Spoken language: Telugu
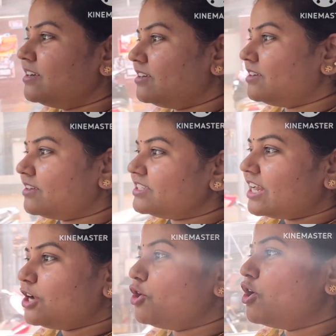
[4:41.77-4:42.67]
uh,
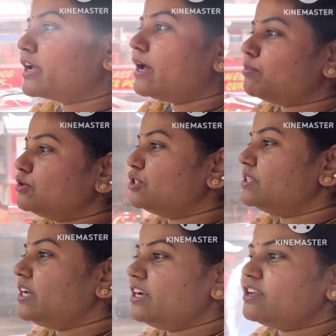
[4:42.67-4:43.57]
చాలా లాంగ్ గ్యాప్
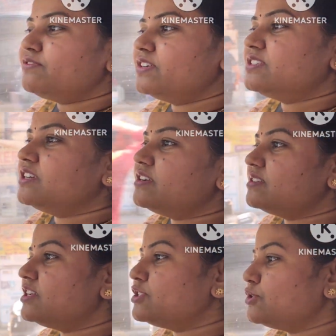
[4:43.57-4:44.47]
వచ్చింది ఇంటర్ ఫస్ట్ ఇయర్
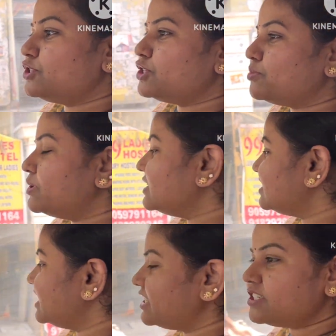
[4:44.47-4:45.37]
రిజల్ట్స్ వచ్చినప్పుడే
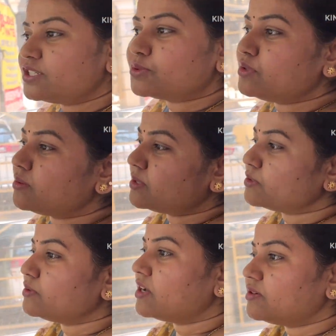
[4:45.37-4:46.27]
షేర్ చేసుకుందాం
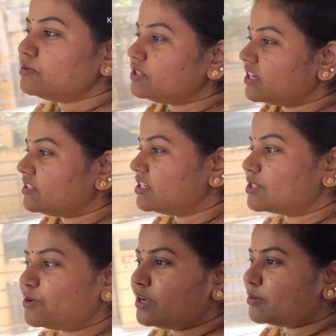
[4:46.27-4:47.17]
అనుకున్నాను షేర్
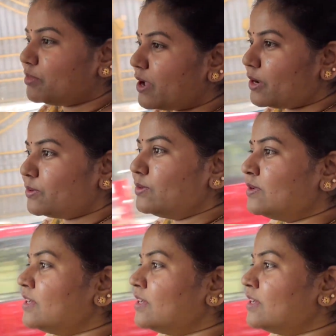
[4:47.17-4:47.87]
చేసుకోలేకపోయాను